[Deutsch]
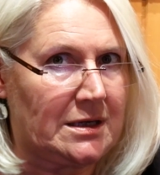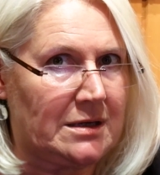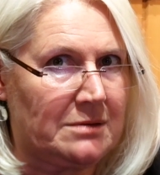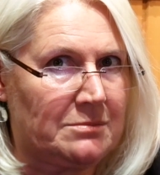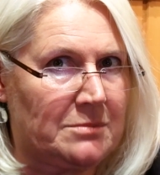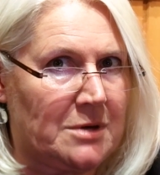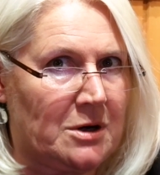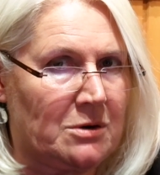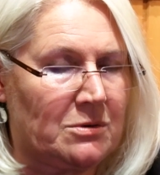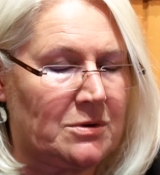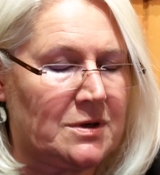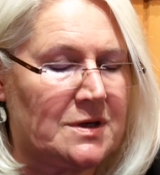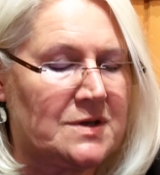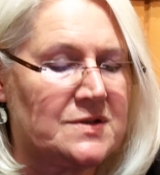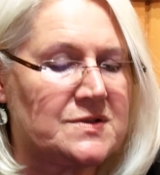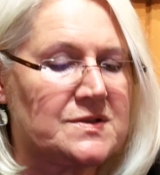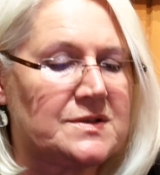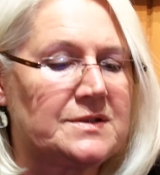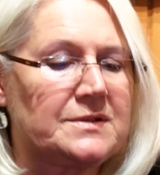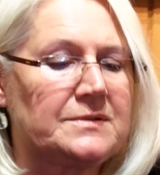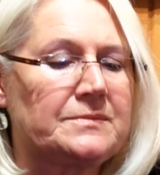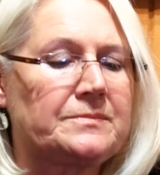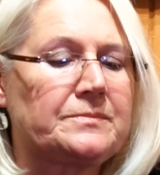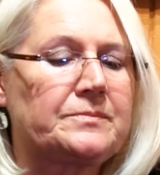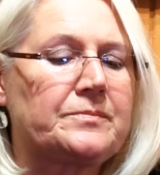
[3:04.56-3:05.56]
ihr Mann
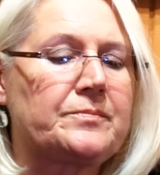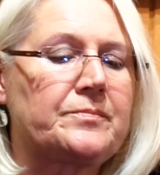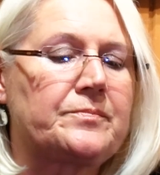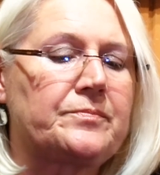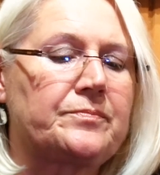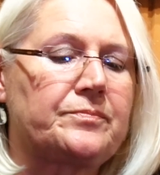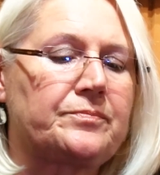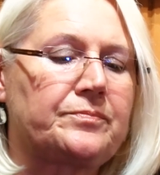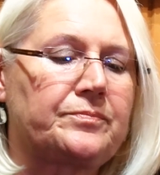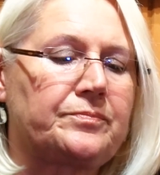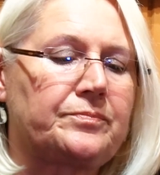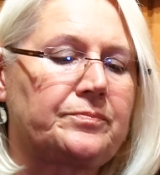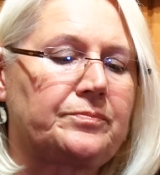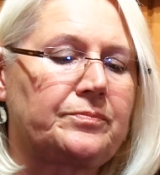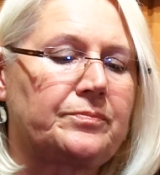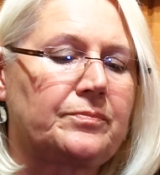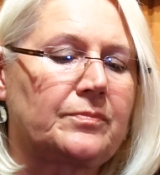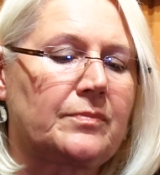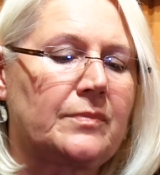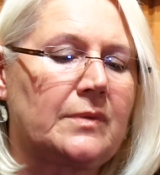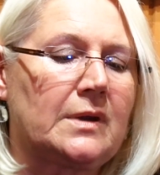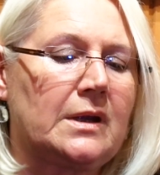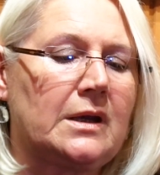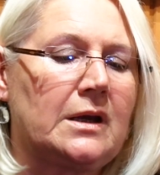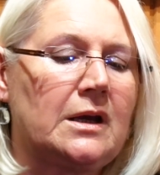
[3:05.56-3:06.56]
ist.
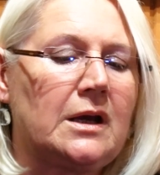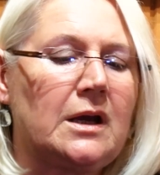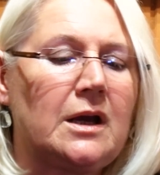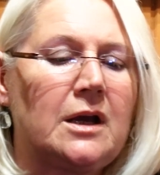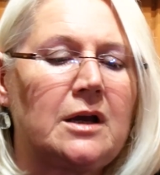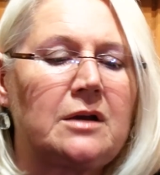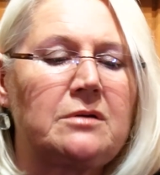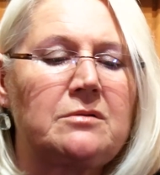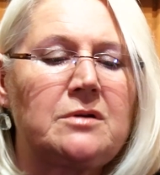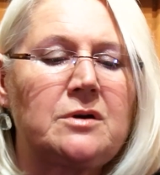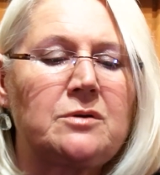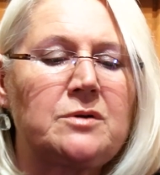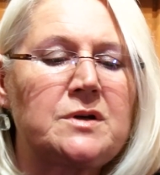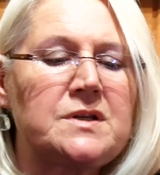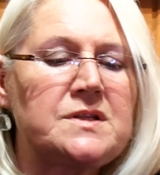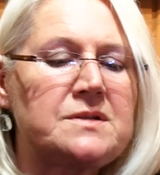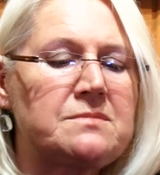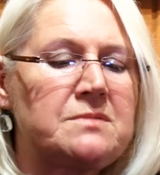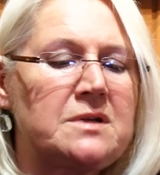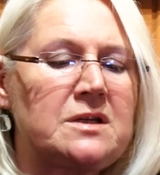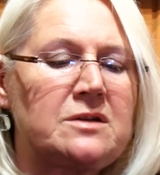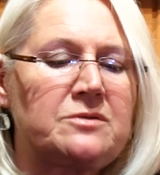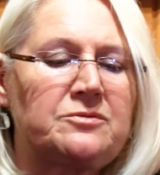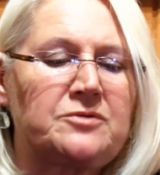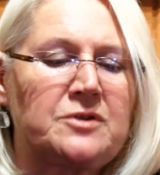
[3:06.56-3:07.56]
Wie alles
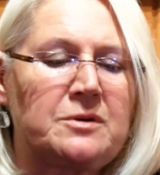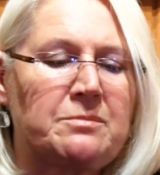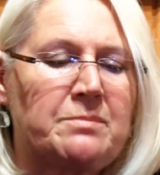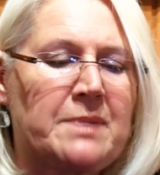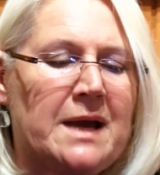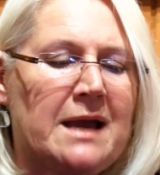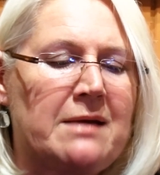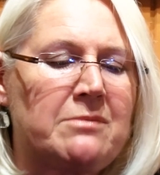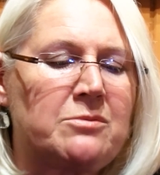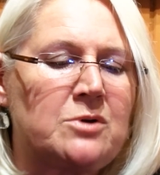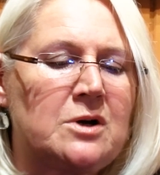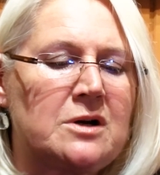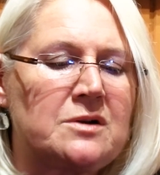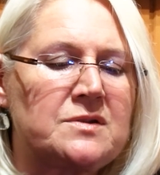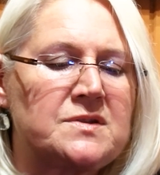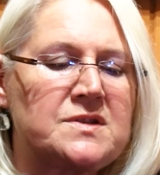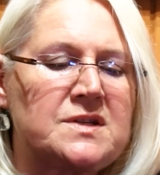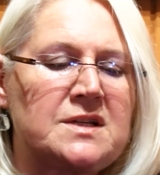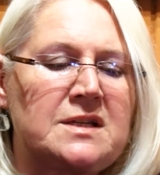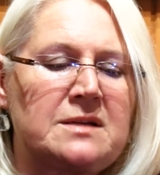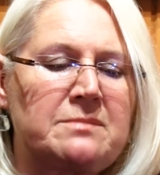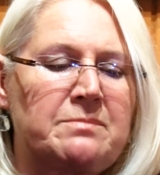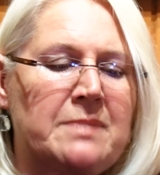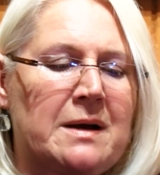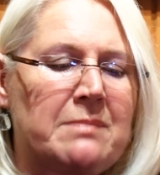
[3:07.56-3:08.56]
wieder vorbei war und
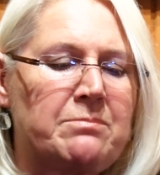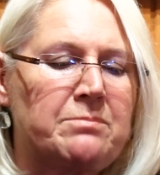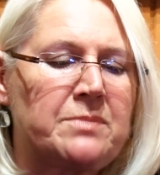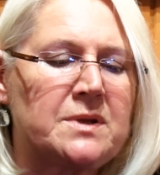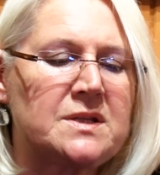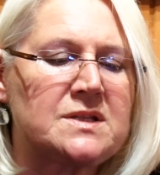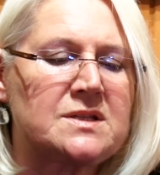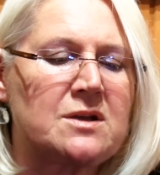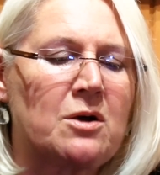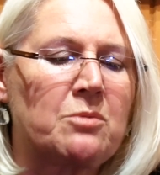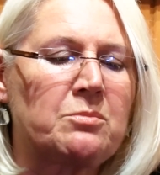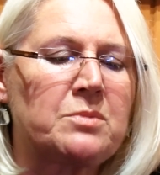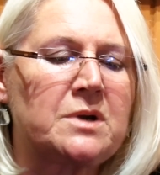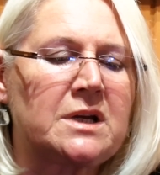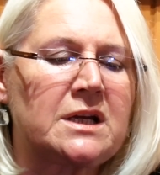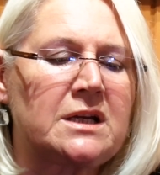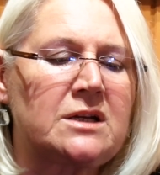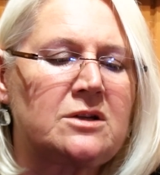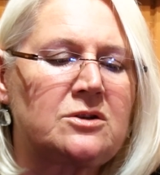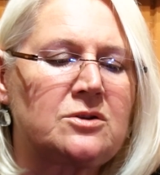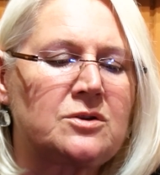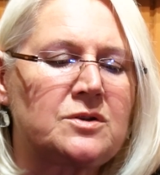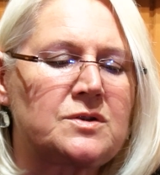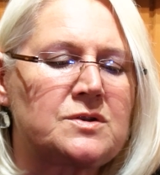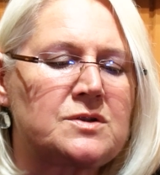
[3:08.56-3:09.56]
sie der Papa
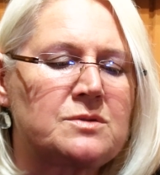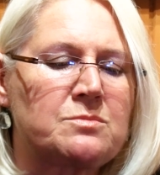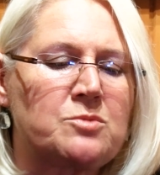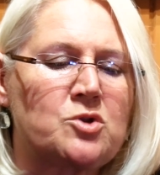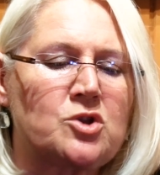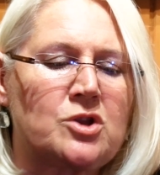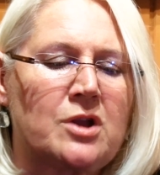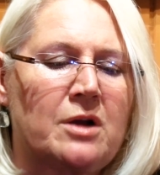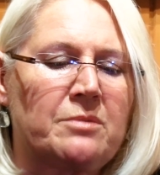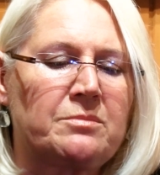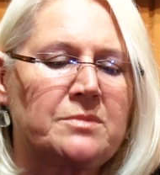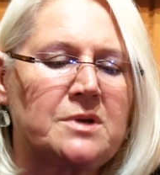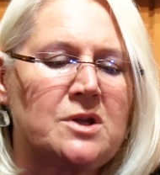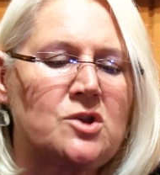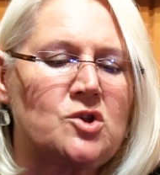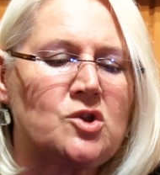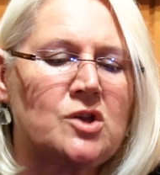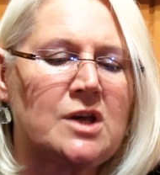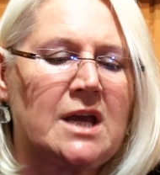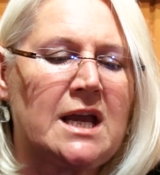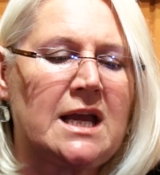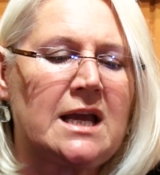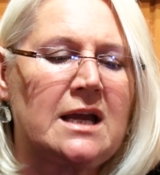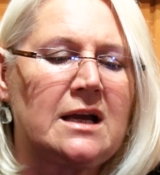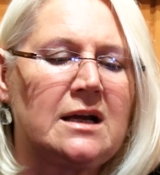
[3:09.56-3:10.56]
zusammengekriegt hat zum
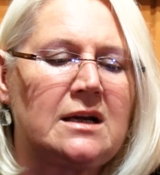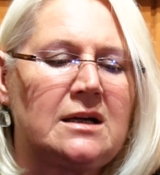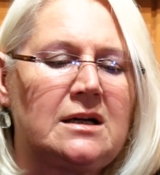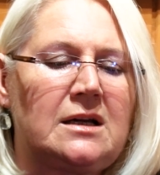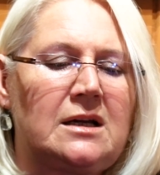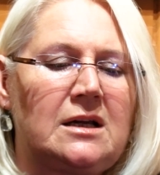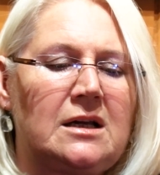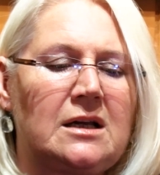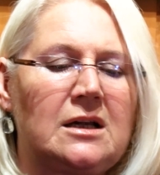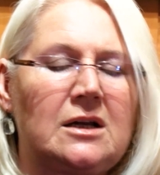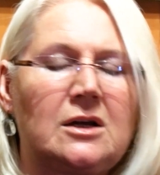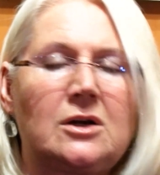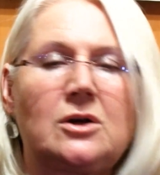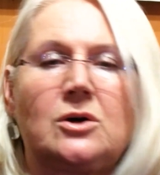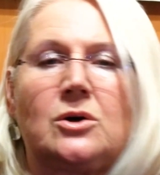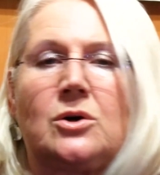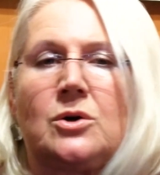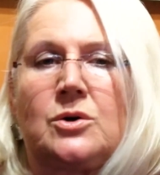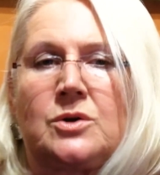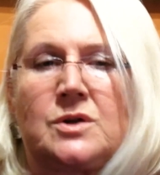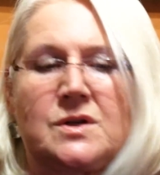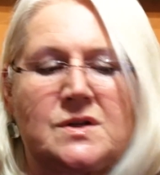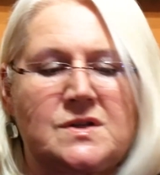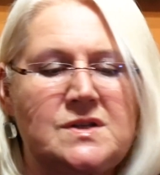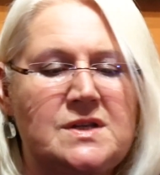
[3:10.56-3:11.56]
Stammtisch gehen,
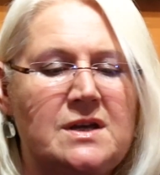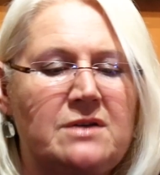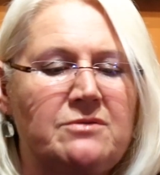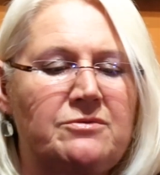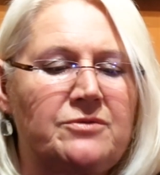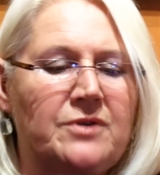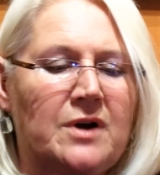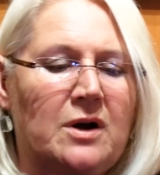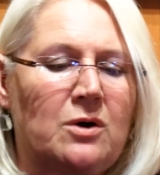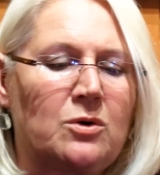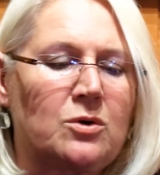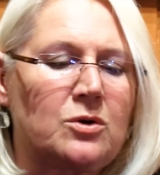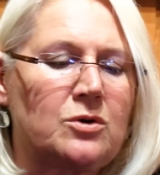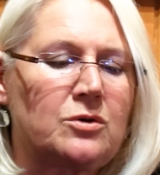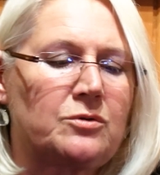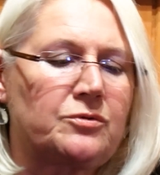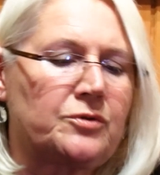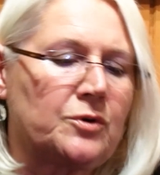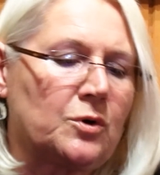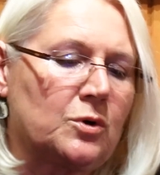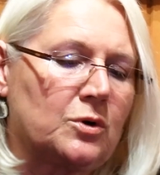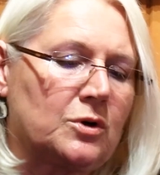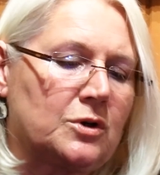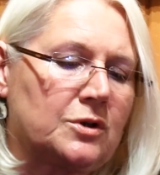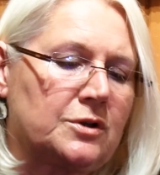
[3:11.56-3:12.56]
hat er seine Frau
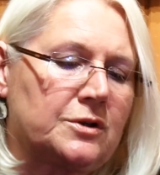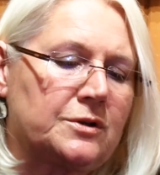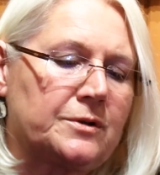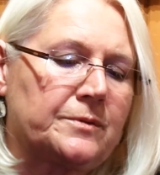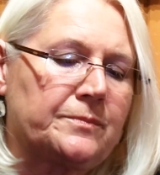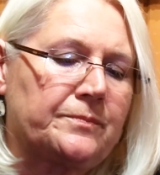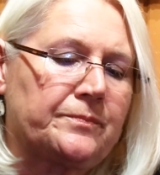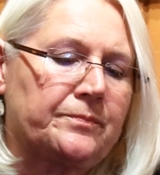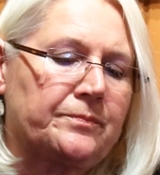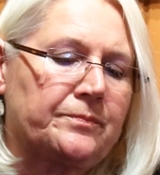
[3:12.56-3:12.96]
gefragt.